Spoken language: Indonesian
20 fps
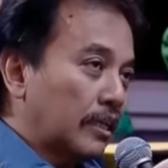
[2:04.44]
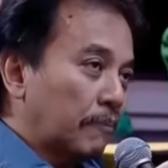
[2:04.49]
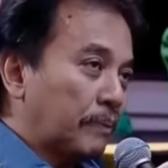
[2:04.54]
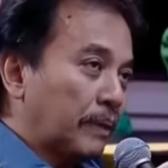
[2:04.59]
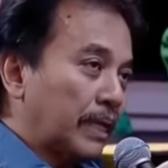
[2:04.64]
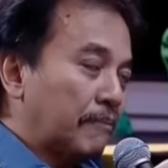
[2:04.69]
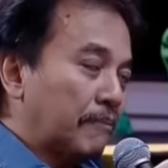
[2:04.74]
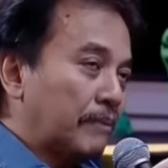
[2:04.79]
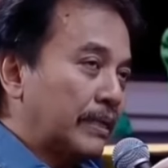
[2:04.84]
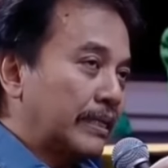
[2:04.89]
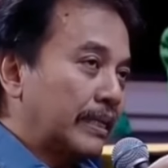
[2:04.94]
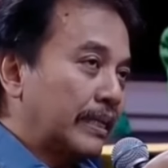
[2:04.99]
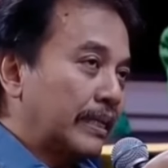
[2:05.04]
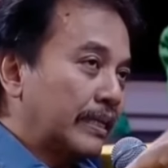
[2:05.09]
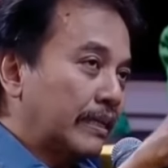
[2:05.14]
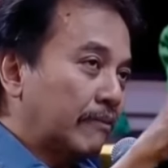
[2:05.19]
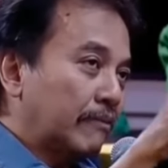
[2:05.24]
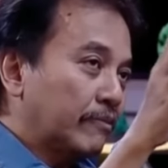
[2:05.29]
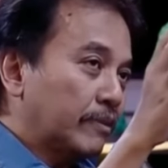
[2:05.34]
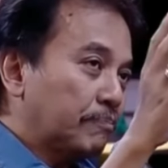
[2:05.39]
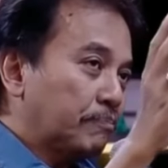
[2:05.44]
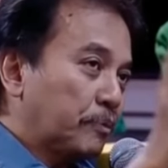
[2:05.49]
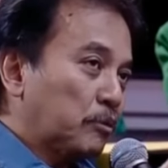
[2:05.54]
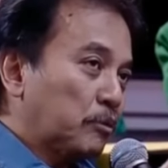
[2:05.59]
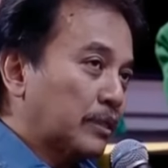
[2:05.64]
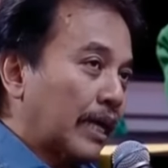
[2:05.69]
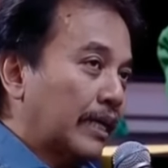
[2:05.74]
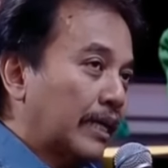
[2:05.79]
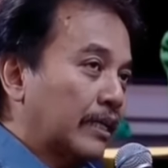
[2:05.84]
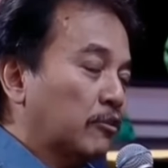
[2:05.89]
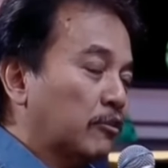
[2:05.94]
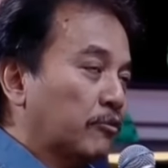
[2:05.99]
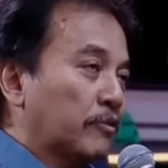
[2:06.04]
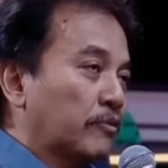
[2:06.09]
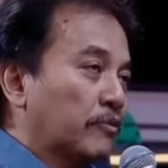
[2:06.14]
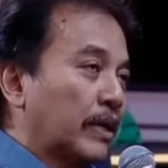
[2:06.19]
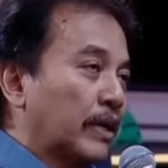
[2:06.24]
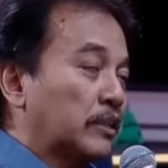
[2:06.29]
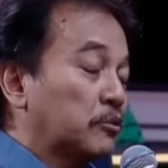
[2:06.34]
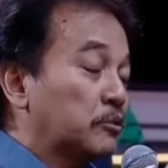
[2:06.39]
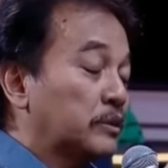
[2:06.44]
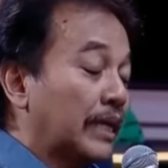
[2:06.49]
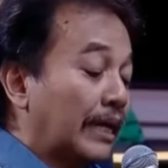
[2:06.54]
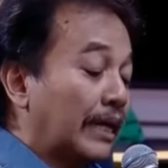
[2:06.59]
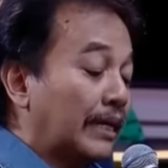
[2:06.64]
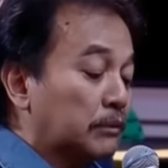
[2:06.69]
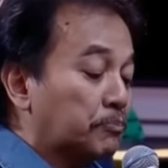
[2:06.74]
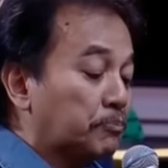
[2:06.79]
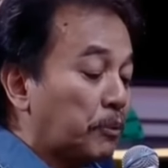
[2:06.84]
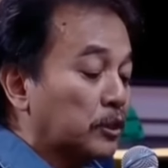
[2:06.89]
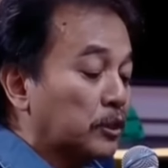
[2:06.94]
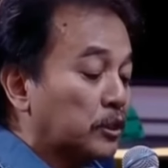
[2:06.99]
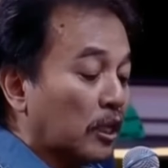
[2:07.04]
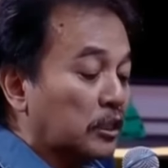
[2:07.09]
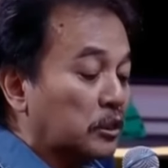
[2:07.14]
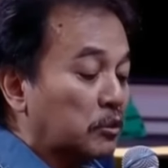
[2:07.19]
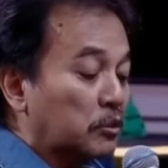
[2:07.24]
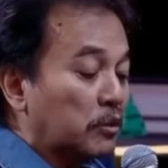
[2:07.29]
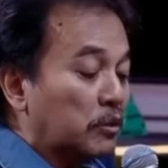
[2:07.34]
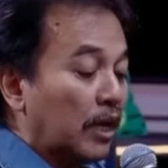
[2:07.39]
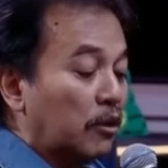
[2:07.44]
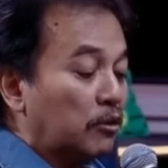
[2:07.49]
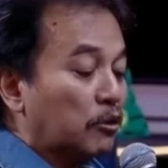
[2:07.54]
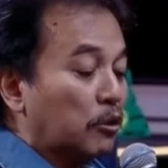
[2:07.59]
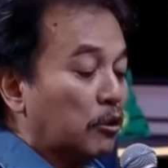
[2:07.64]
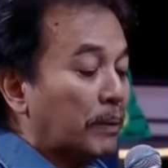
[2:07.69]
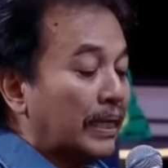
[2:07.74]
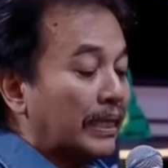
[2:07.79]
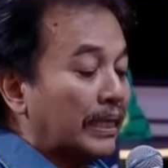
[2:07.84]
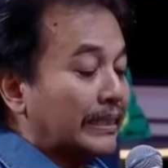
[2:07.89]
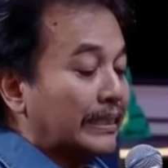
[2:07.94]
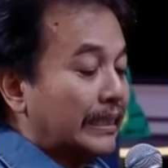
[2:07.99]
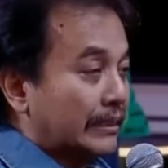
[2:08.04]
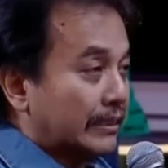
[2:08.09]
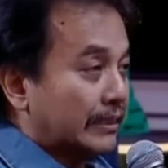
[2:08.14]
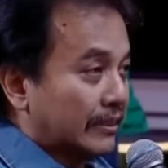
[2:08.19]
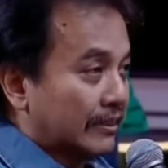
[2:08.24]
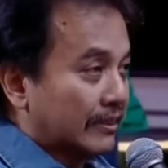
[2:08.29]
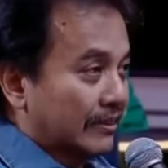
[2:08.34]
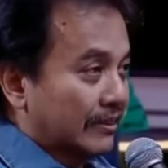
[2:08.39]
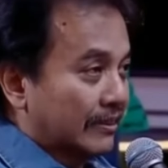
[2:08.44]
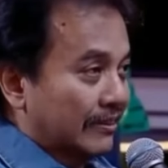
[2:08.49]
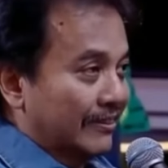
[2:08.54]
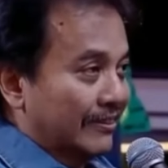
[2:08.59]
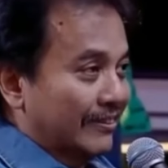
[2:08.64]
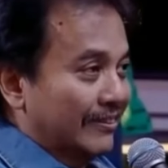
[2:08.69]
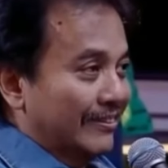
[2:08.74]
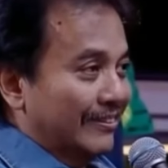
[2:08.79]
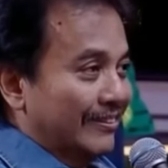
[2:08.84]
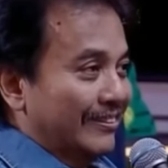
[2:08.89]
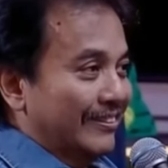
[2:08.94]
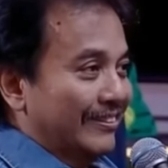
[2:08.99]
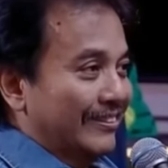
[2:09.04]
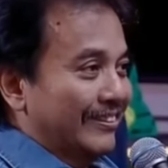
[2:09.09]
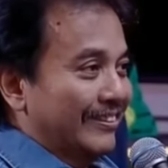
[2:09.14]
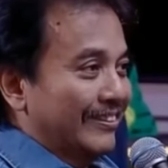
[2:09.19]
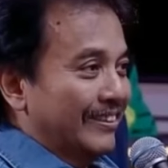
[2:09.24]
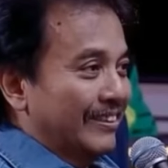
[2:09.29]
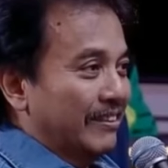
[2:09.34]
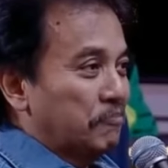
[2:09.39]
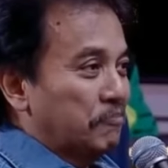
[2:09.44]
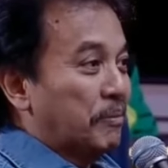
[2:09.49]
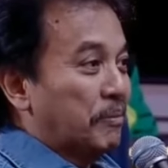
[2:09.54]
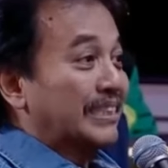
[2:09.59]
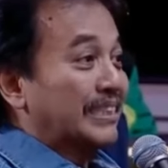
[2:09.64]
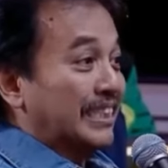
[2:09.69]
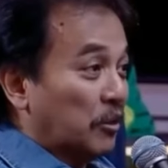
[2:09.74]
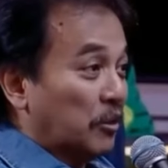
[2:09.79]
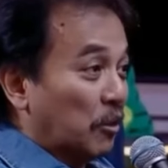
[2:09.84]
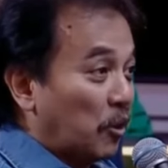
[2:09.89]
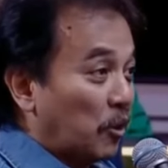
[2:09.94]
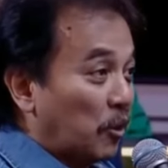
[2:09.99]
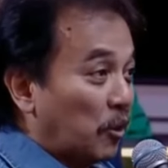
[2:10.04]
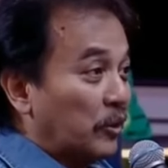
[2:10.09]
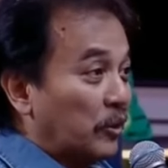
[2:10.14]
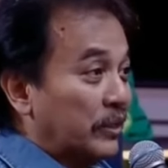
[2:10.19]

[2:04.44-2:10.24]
apa namanya perusahaan itu Free Fire itu jadi sponsor juga untuk Persis. Persis Solo. Persis Solo